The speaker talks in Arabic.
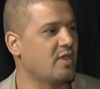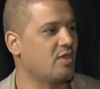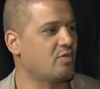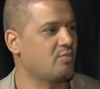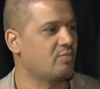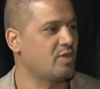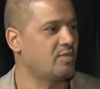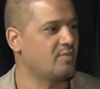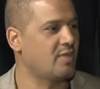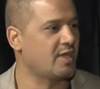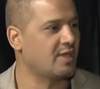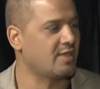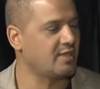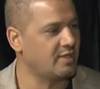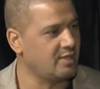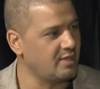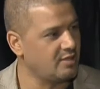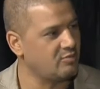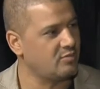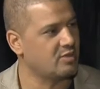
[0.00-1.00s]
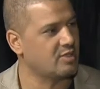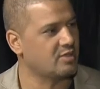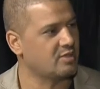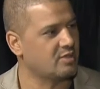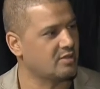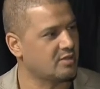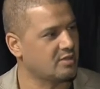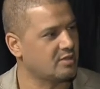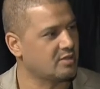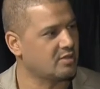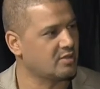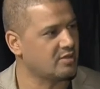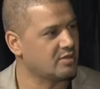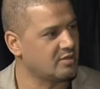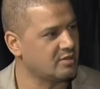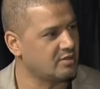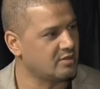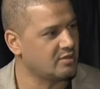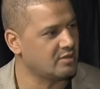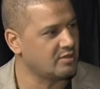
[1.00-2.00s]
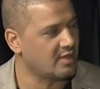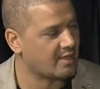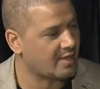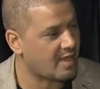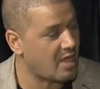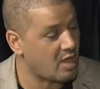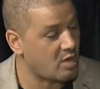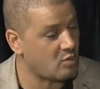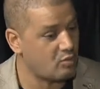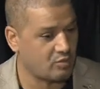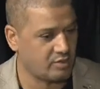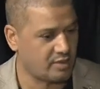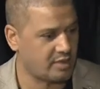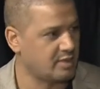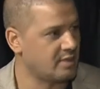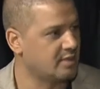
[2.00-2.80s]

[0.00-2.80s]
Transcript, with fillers: ربما قليل وين آه، نلقاو